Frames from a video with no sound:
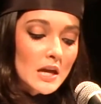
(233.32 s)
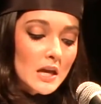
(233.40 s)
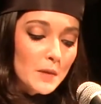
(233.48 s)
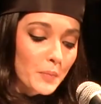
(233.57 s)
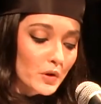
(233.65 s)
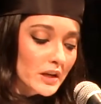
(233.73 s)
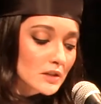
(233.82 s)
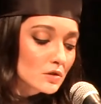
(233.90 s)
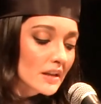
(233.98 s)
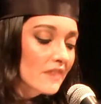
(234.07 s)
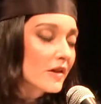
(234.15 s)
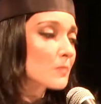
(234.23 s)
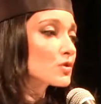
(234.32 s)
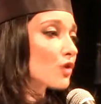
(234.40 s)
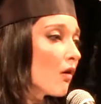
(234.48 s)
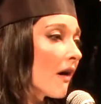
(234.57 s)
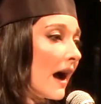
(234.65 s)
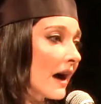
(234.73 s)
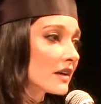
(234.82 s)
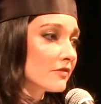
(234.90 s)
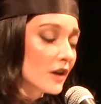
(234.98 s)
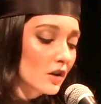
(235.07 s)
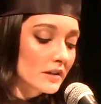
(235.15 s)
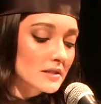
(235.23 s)
e por isso devemos honrar e
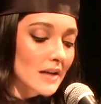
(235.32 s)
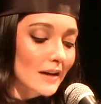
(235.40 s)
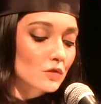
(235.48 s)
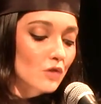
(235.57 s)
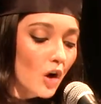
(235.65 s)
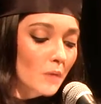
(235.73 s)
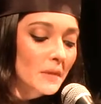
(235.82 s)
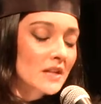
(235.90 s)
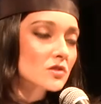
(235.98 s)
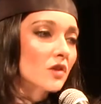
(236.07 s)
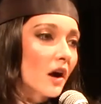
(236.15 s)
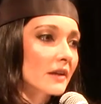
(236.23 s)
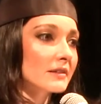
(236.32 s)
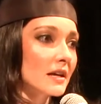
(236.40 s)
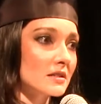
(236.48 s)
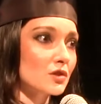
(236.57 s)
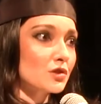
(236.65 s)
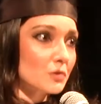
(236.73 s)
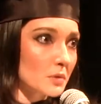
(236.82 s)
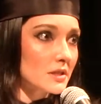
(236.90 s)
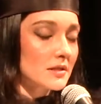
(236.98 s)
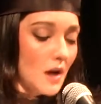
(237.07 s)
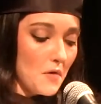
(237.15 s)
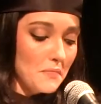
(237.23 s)
valorizar o nome e a história dessa
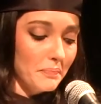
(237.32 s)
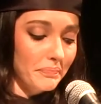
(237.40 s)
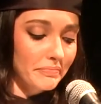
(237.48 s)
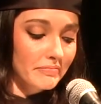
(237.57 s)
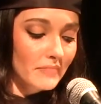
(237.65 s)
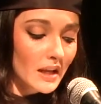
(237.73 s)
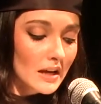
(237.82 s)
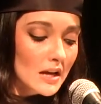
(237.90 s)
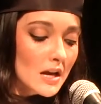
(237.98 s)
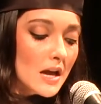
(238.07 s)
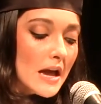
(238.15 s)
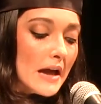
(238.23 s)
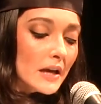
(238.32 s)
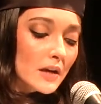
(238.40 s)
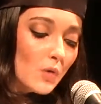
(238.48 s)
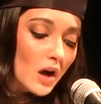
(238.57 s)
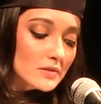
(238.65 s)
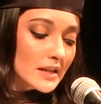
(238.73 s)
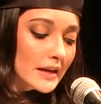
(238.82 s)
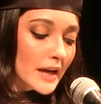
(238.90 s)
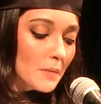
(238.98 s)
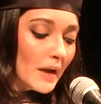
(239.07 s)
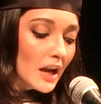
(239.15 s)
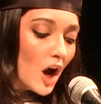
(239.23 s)
instituição. E qual
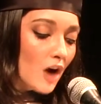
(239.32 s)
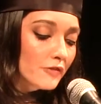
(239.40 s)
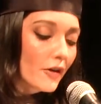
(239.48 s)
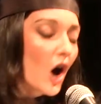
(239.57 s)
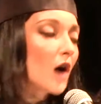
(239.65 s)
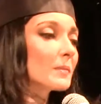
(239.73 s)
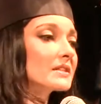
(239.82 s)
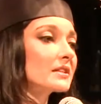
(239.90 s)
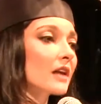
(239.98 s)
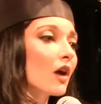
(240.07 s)
seria a melhor forma se